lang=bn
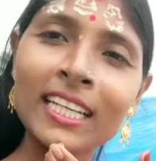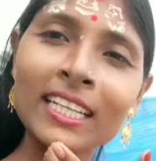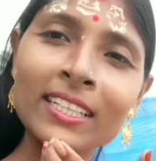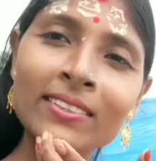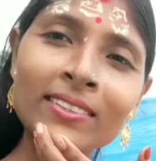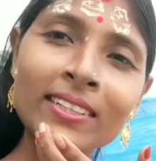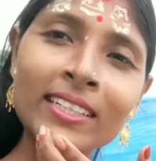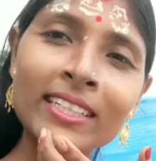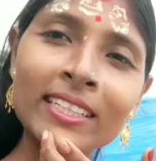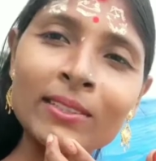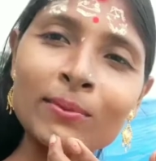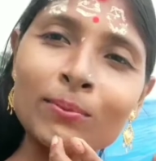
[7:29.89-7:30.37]

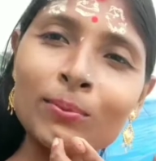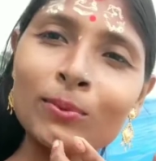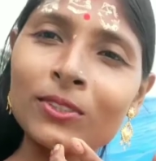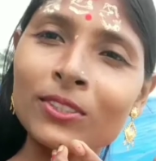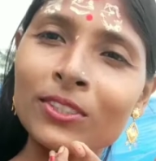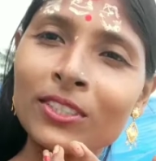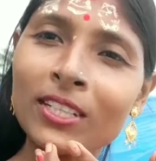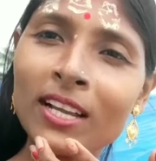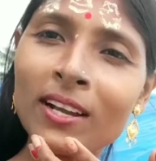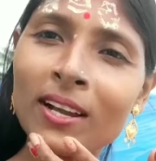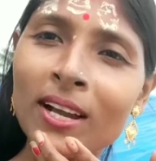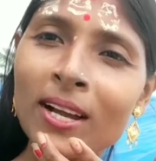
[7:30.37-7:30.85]
এইবারে
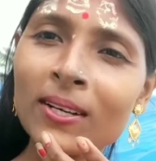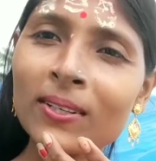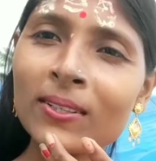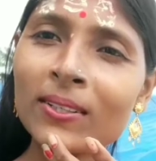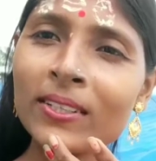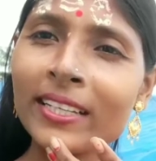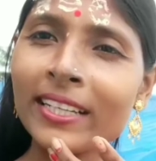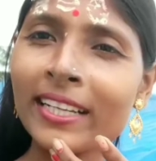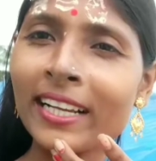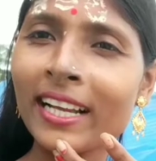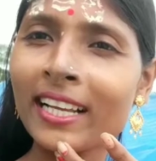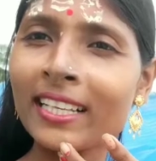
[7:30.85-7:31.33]
পুজো দেওয়া
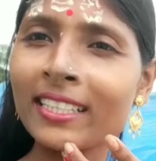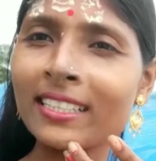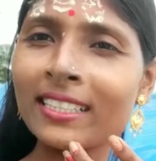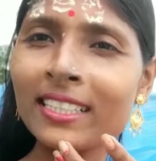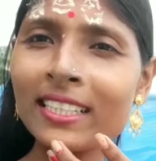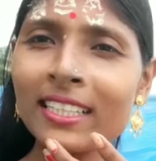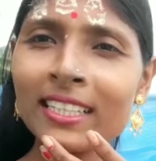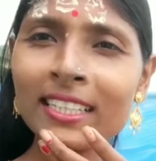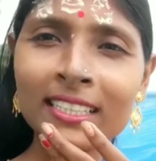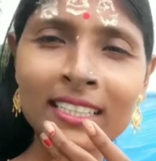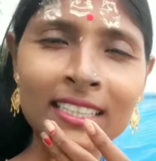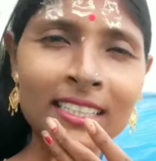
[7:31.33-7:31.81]
হয়ে
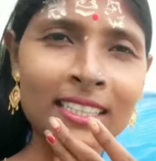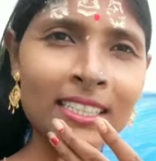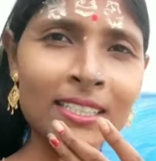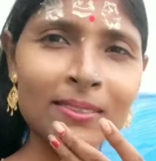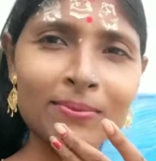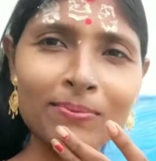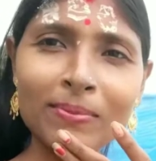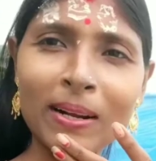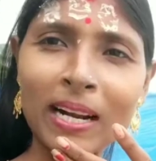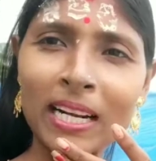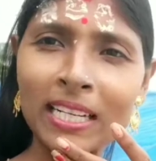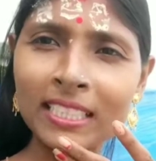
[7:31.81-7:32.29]
গেছে
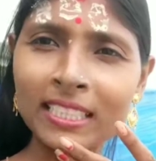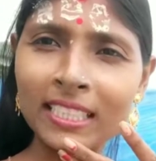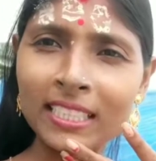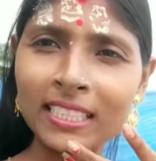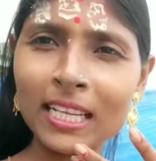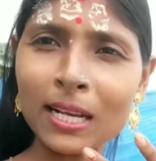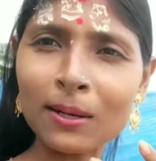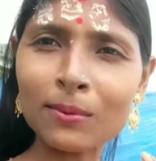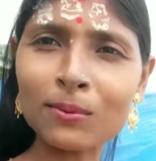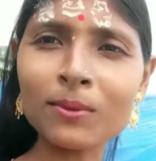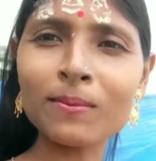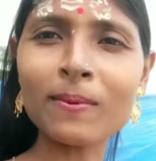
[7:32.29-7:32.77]
বাড়িতে
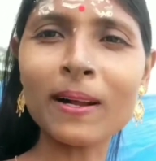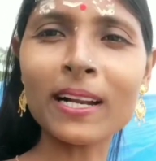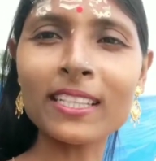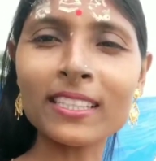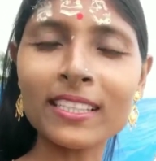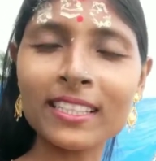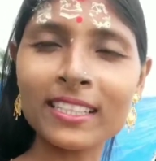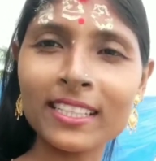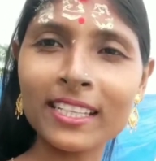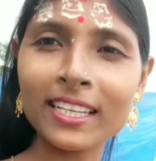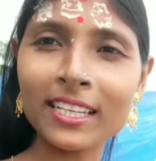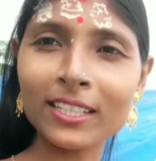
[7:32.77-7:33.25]
যাব
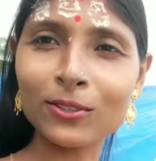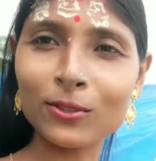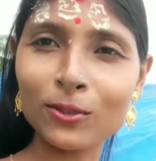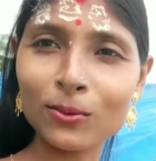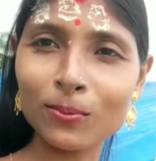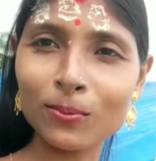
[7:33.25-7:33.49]
বাড়িতে গিয়ে একটু